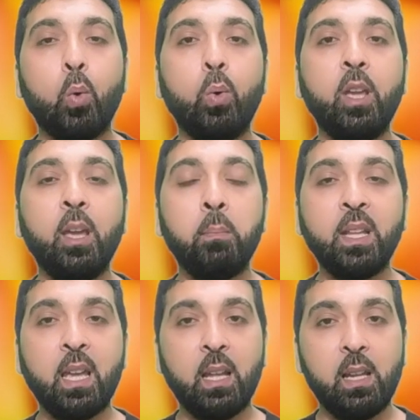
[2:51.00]

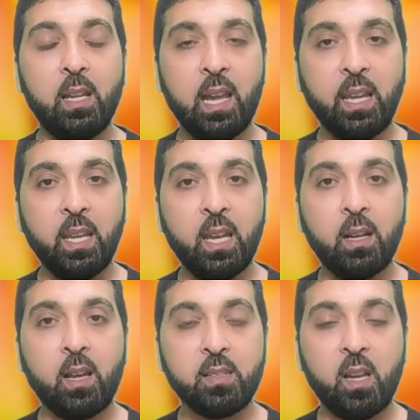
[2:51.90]
وبدأ
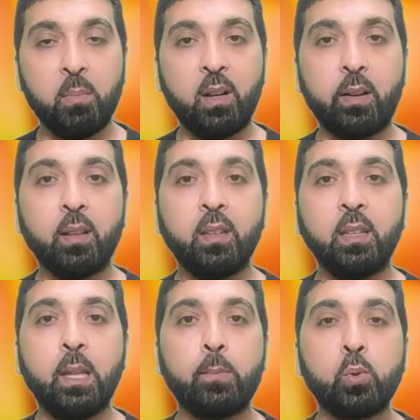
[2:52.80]
الأعيان أصحاب الأراضي
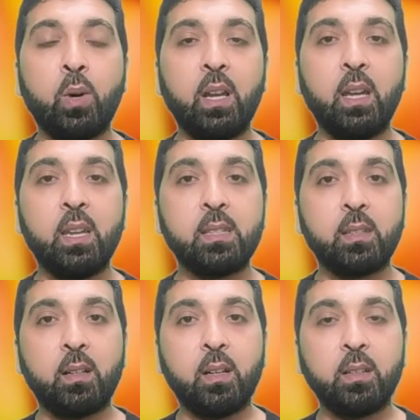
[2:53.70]
يتنافسوا على
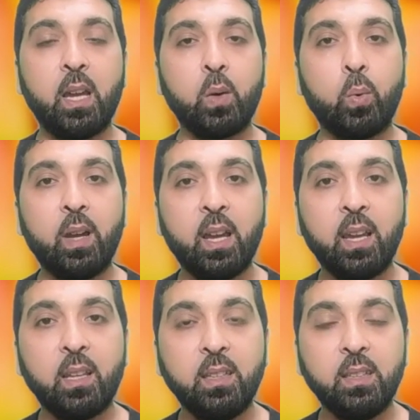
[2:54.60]
استيراد أنواع
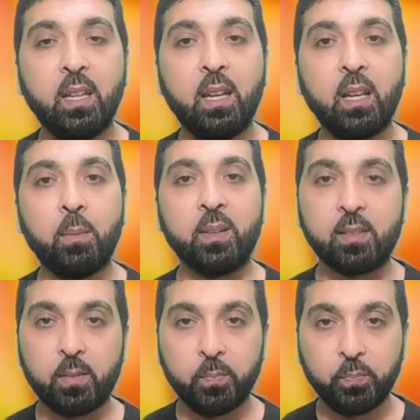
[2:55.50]
جديدة لمصر